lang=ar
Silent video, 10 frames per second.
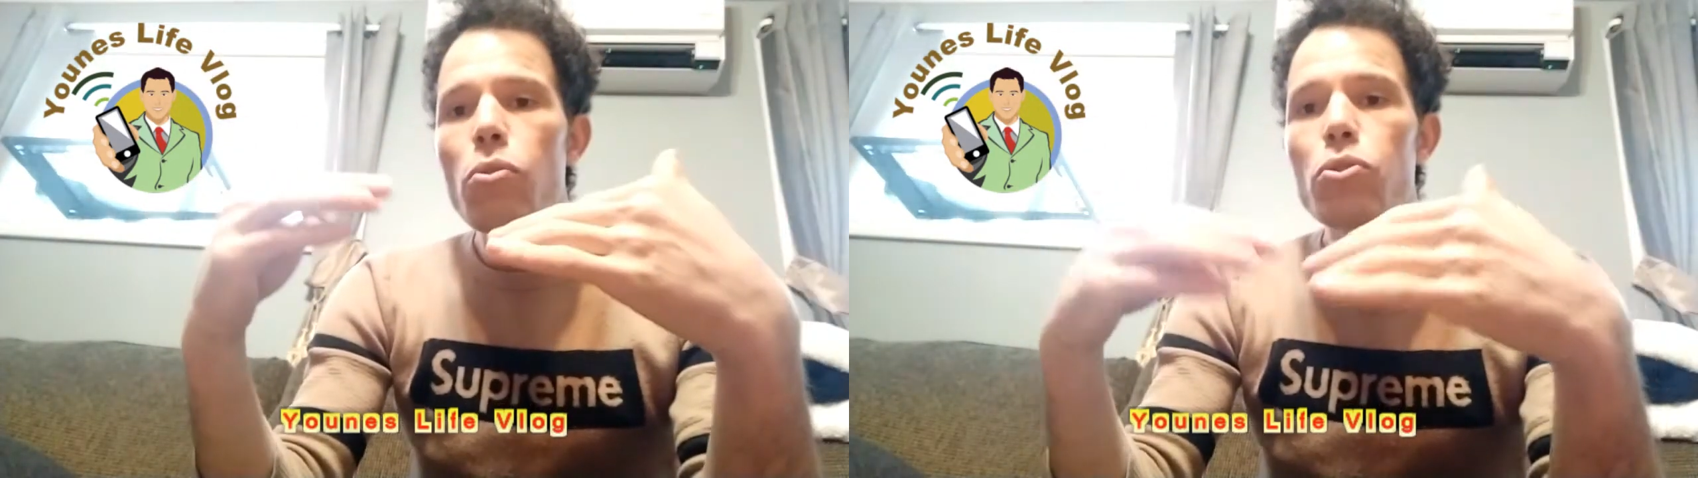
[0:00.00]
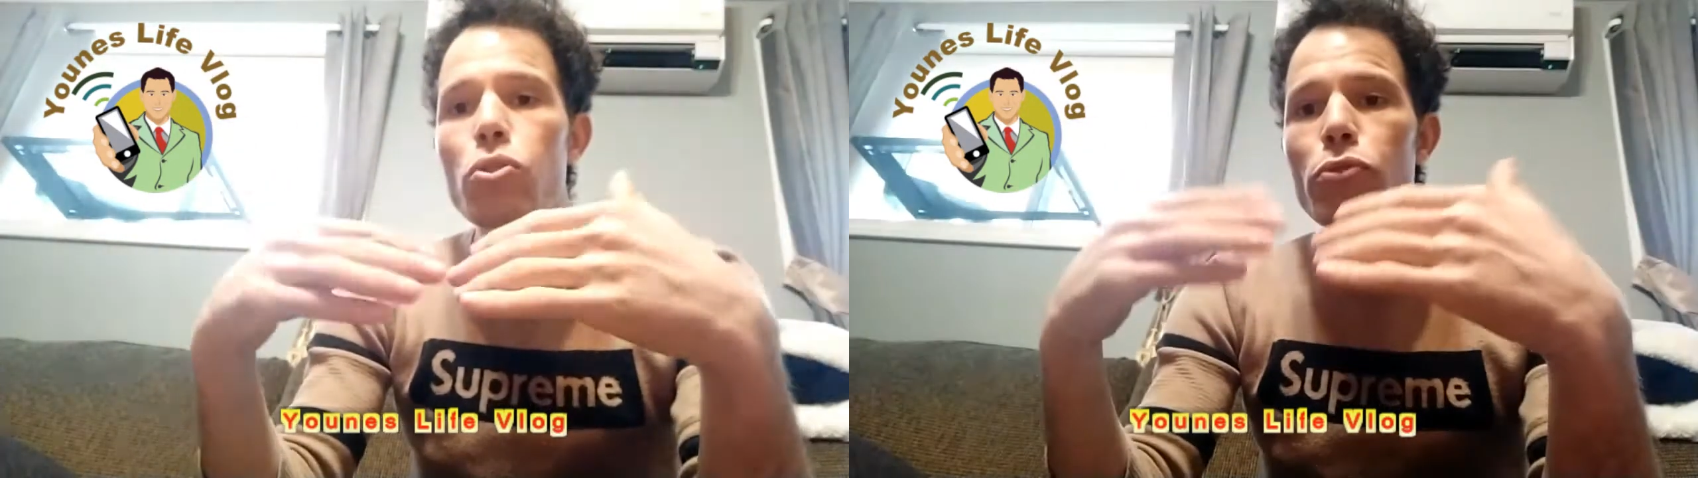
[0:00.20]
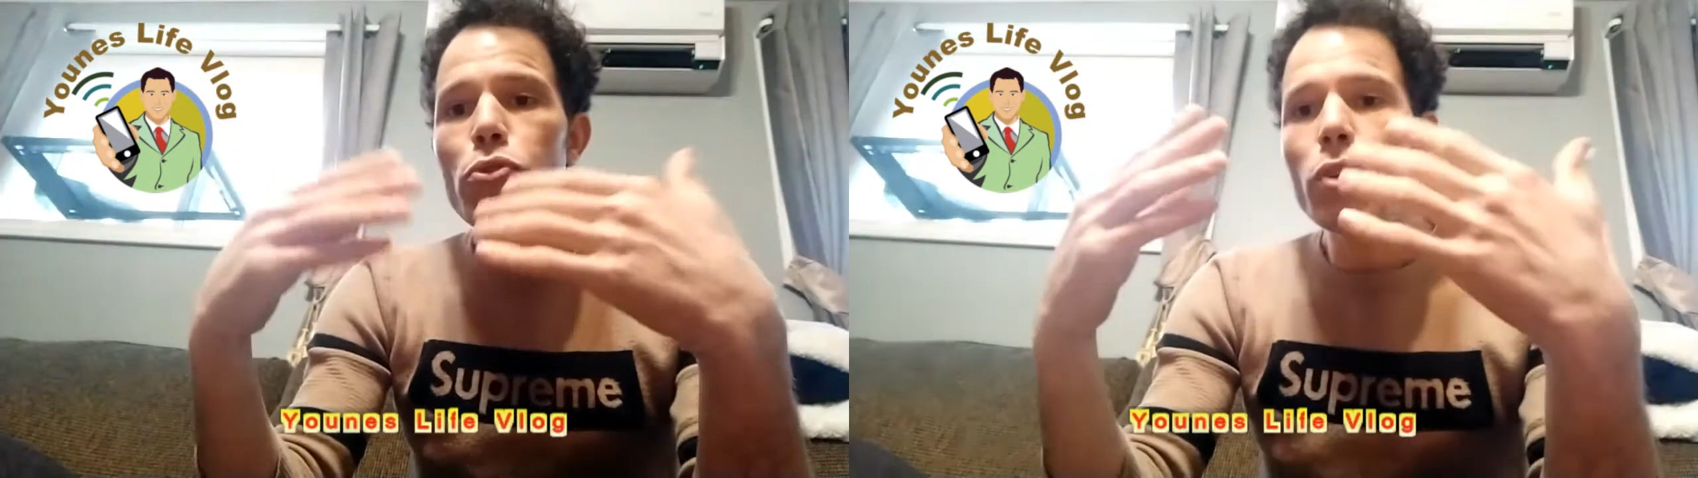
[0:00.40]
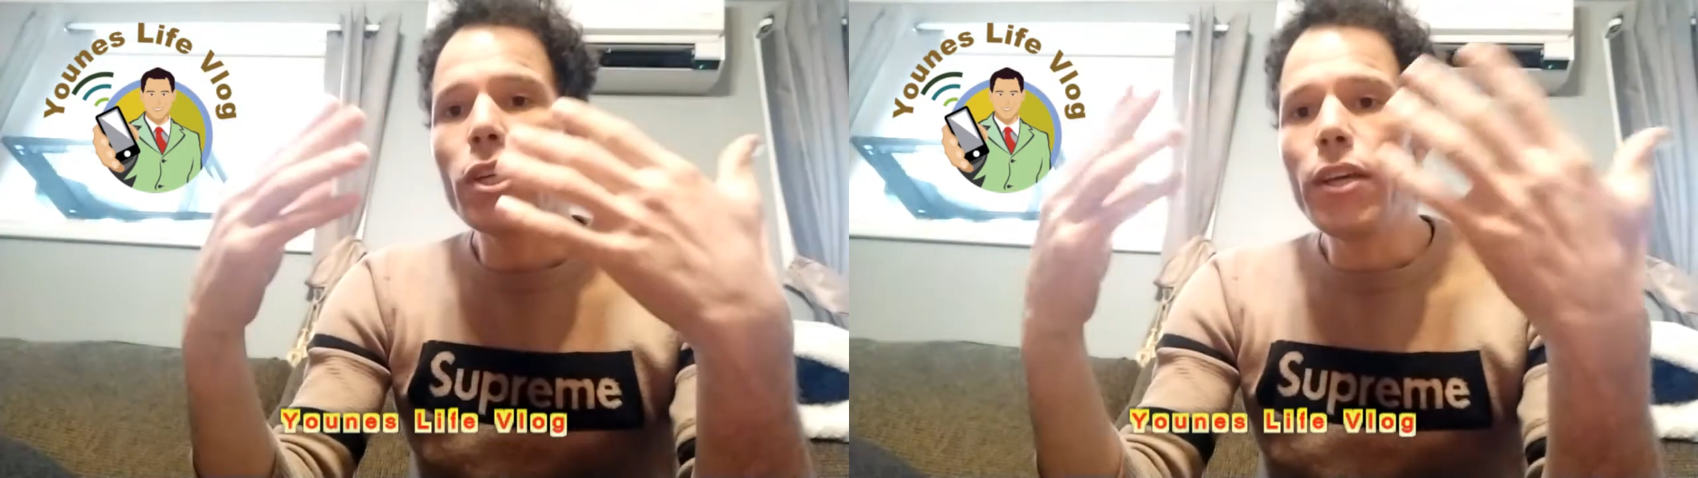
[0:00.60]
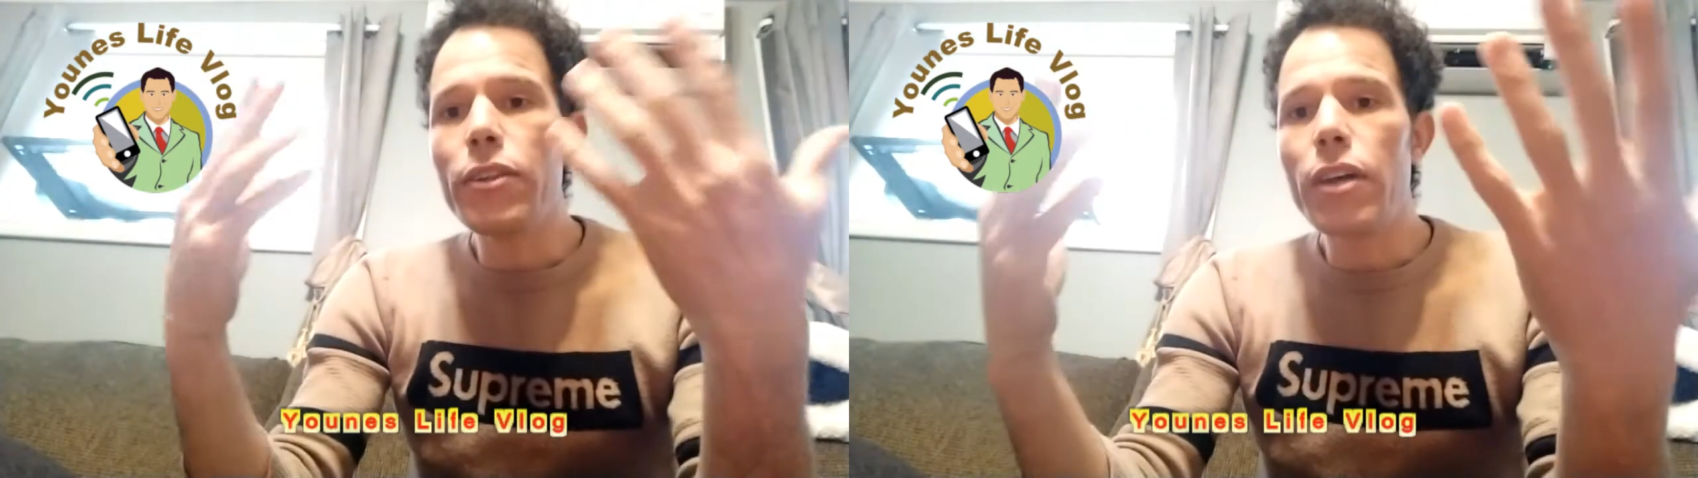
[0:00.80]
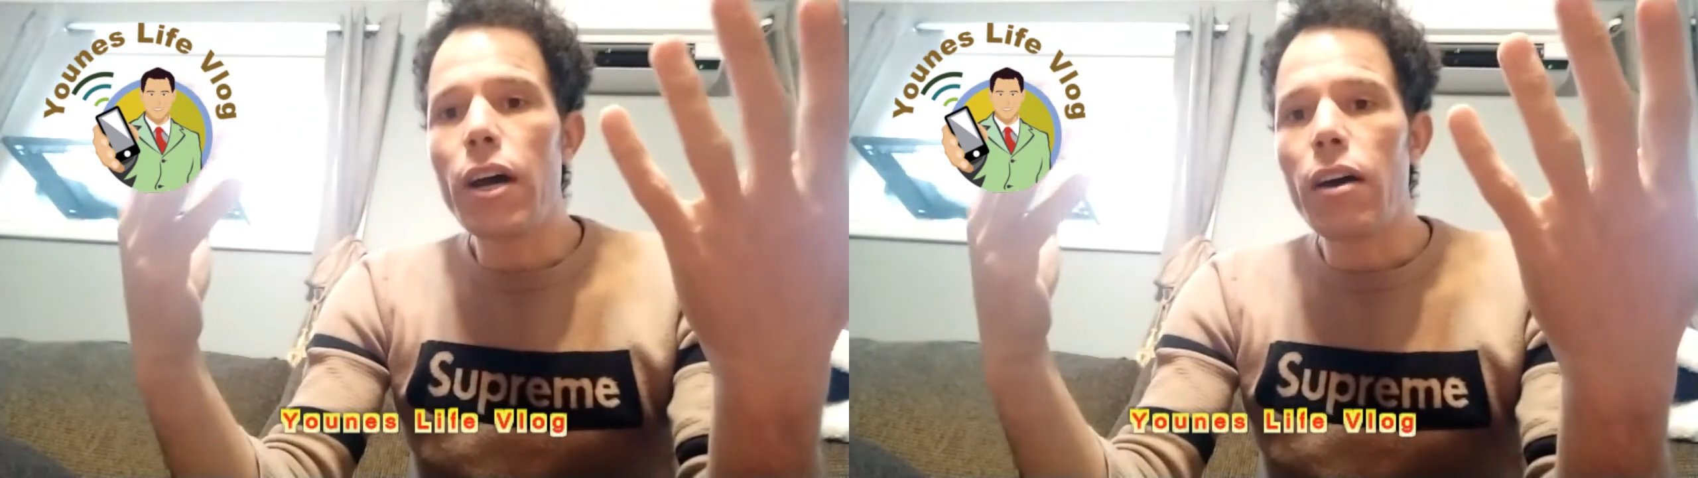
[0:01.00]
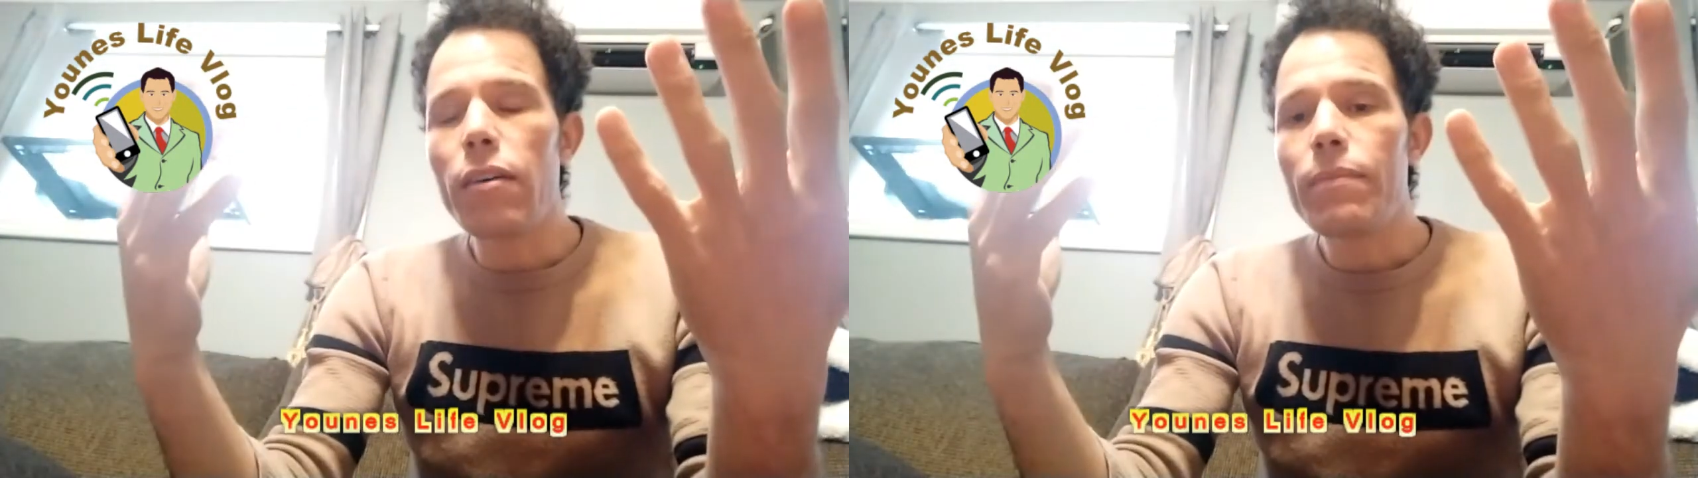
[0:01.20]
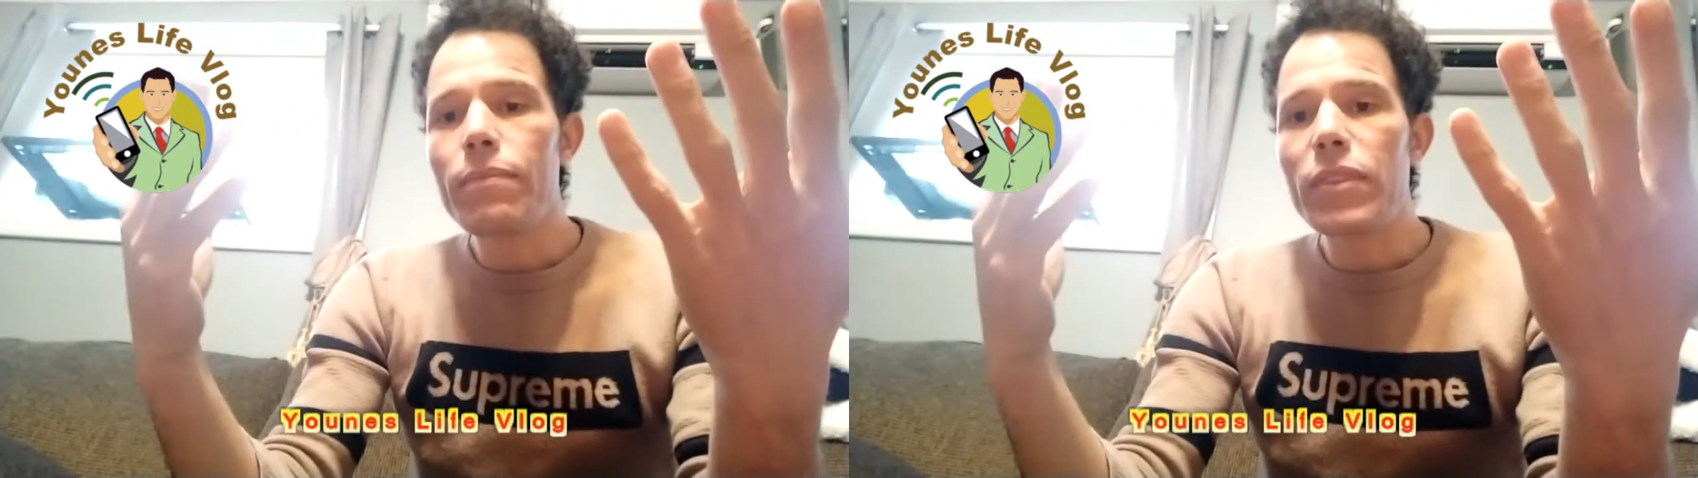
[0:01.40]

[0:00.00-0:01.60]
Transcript: وشوف شكون اللي عندها